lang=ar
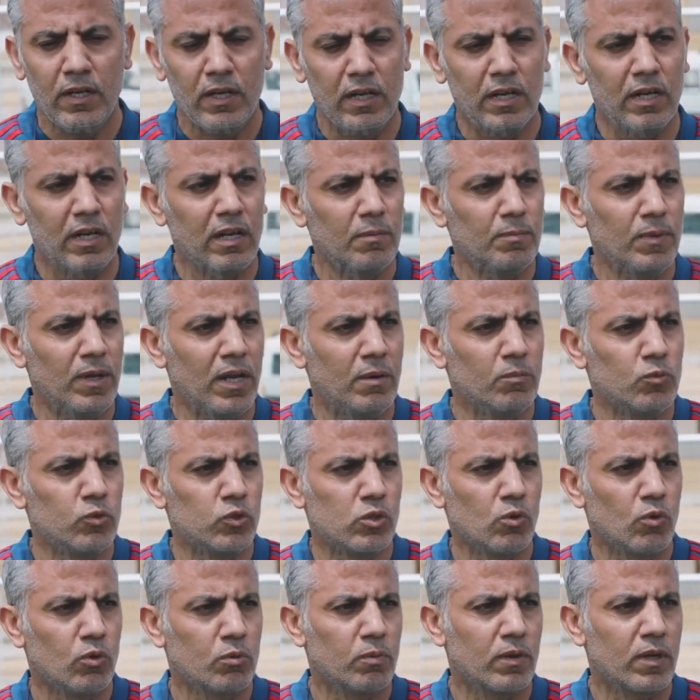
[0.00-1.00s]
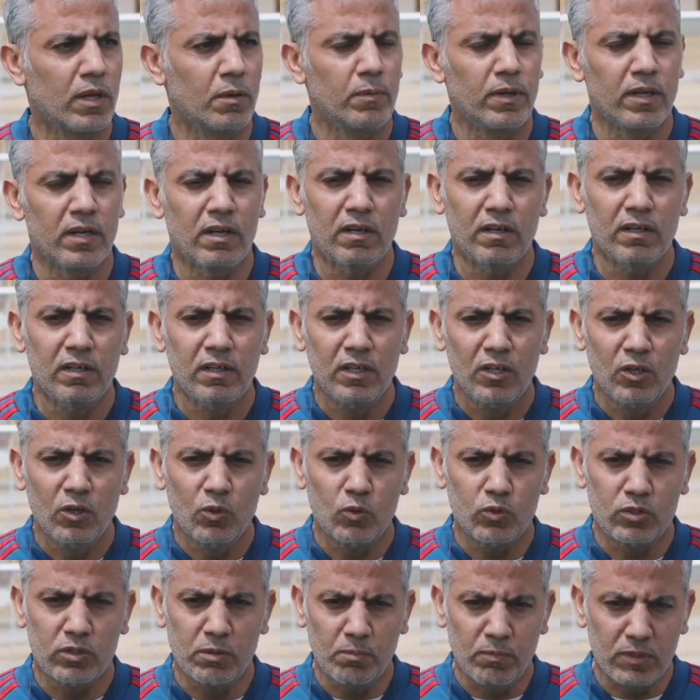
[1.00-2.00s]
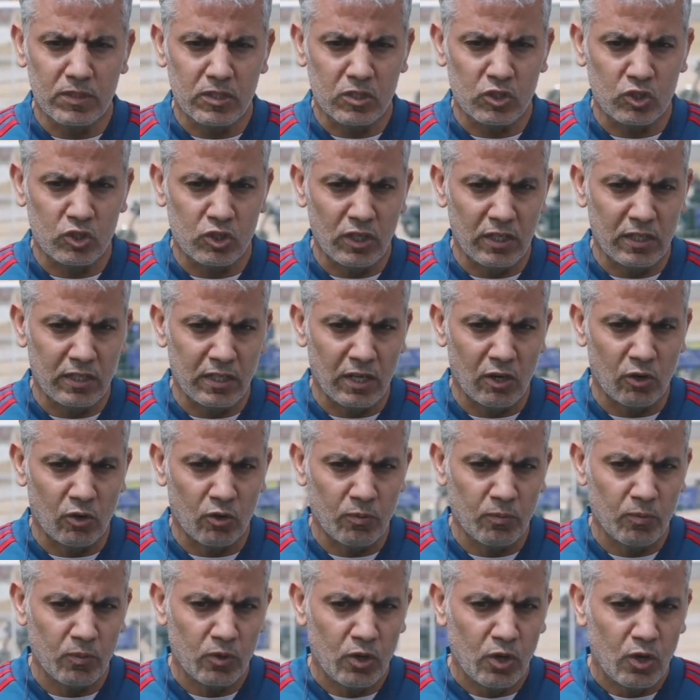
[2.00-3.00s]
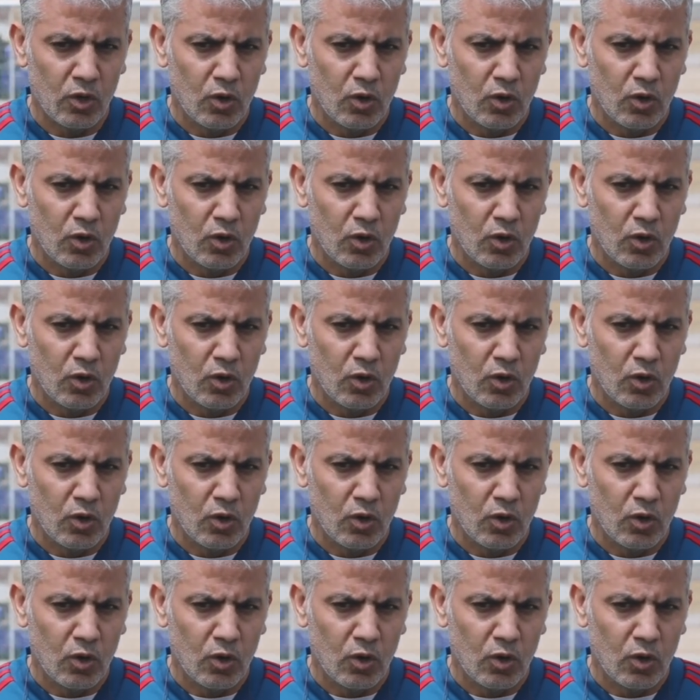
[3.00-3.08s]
لان الملعب مزود بكاميرا وتم التسجيل ديالهم